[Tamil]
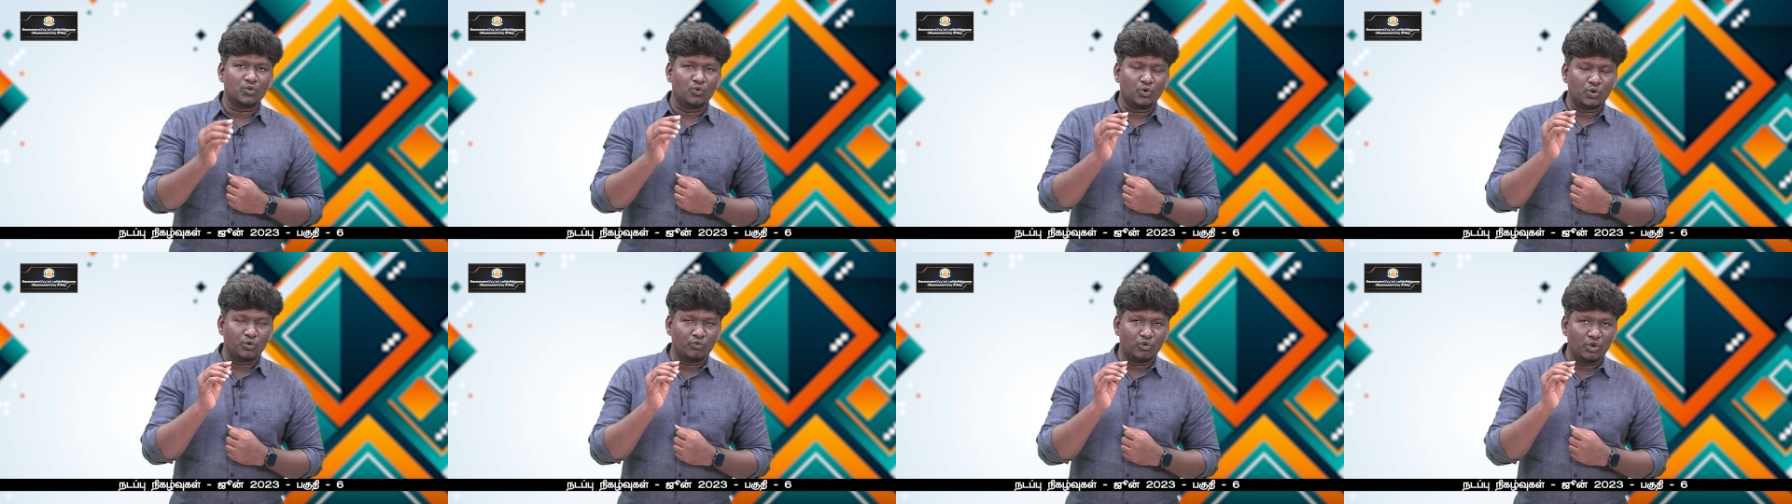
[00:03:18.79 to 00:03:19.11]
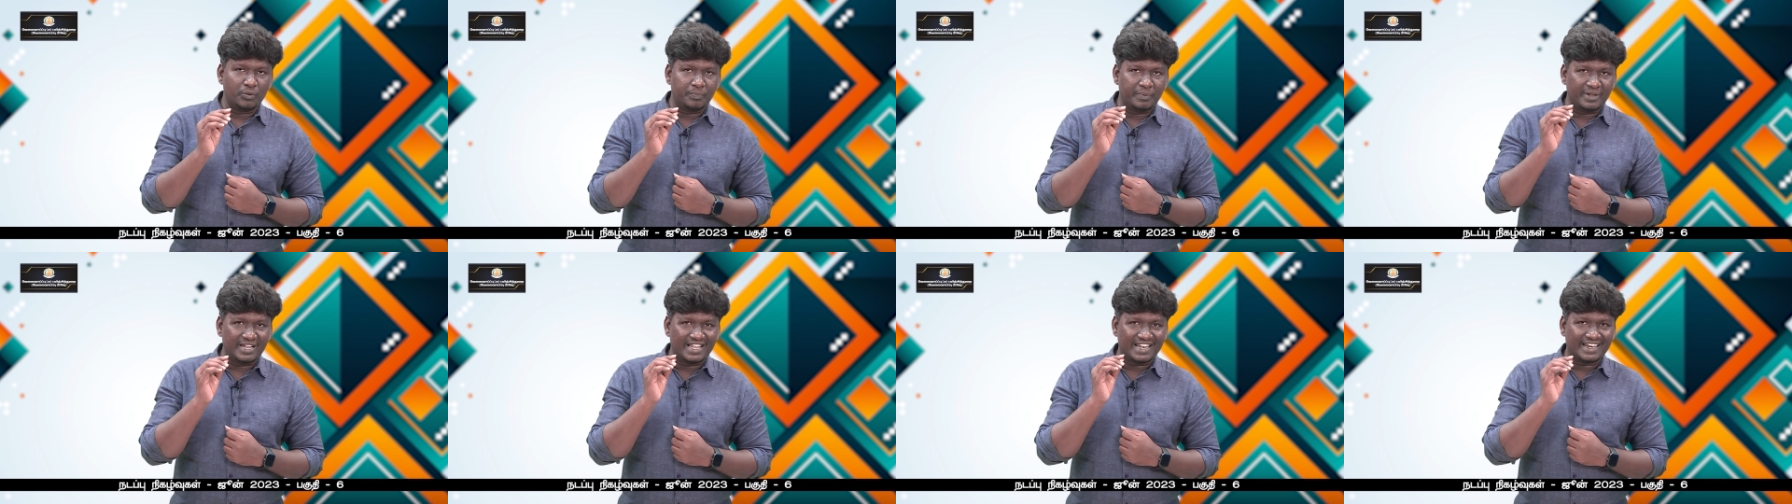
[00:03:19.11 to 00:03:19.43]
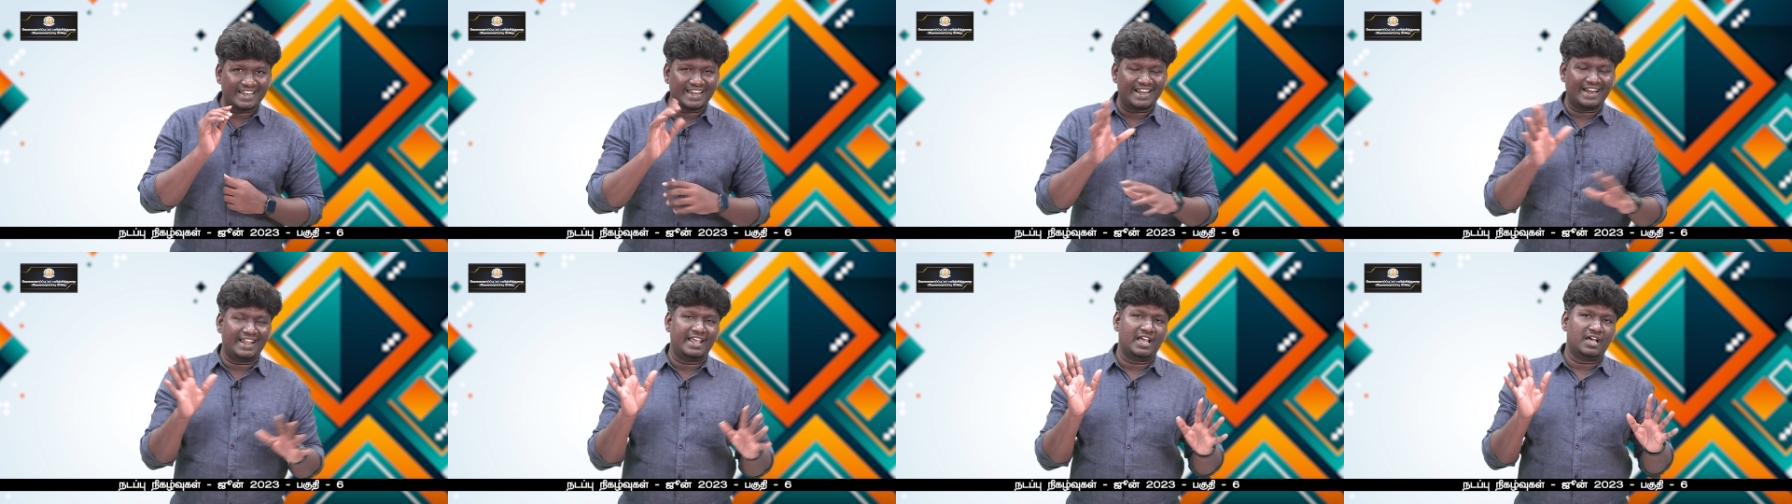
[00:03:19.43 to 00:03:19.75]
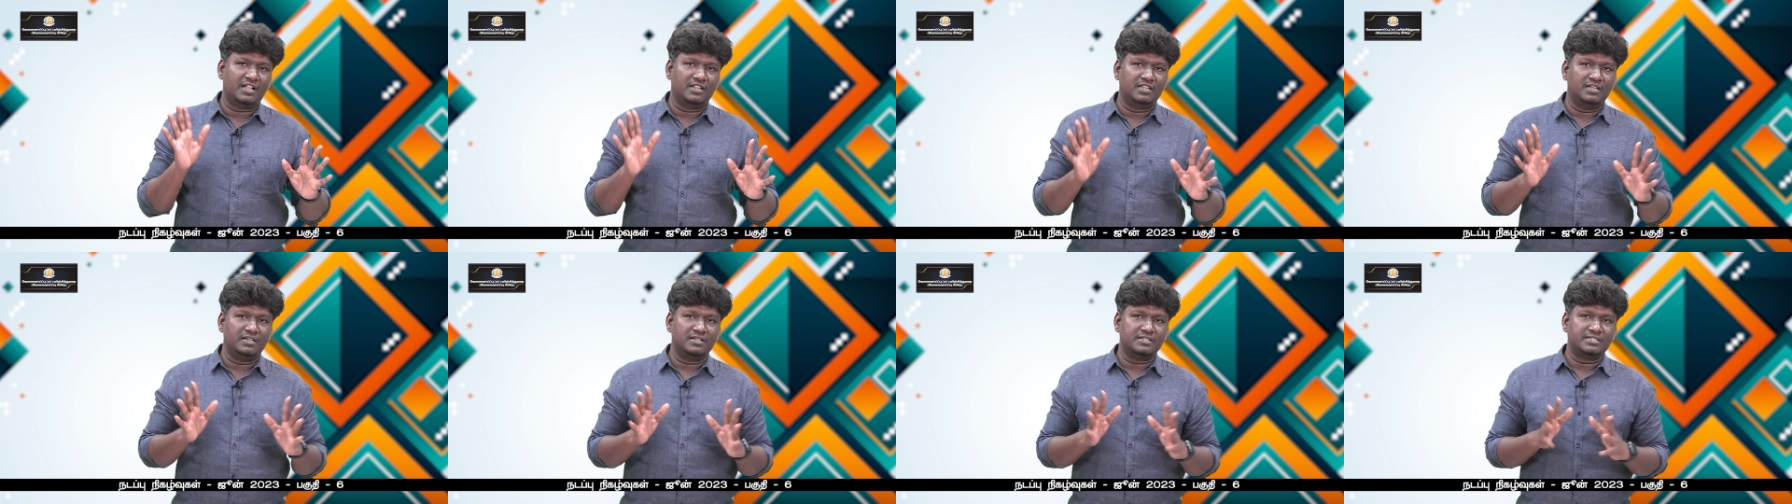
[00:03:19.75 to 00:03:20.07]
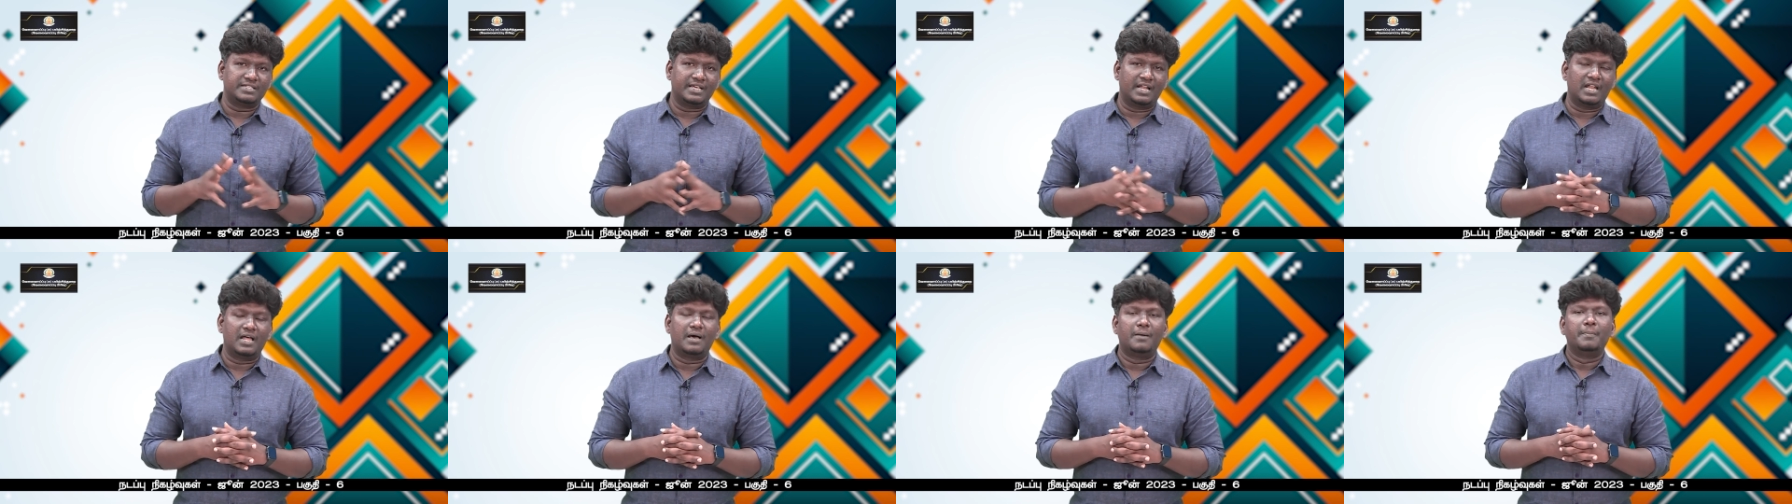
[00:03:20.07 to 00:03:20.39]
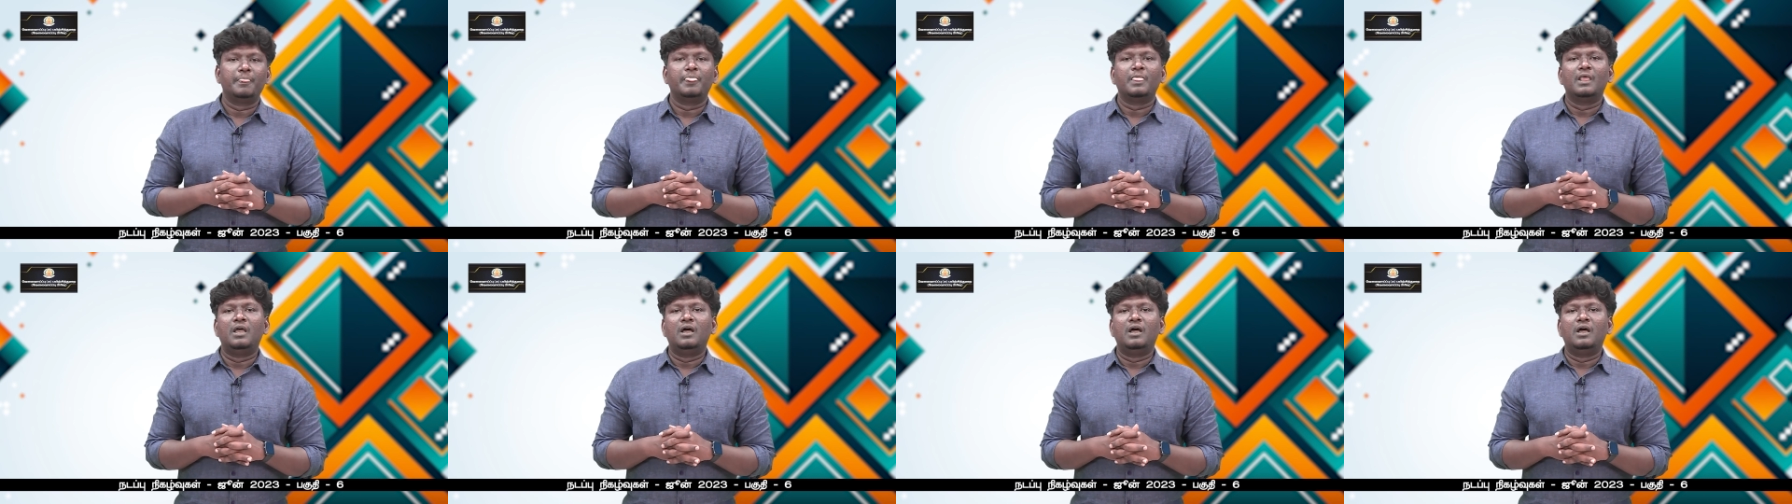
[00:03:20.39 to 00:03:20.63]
ஒரு உறுப்பினர் கிடையாது சரிங்களா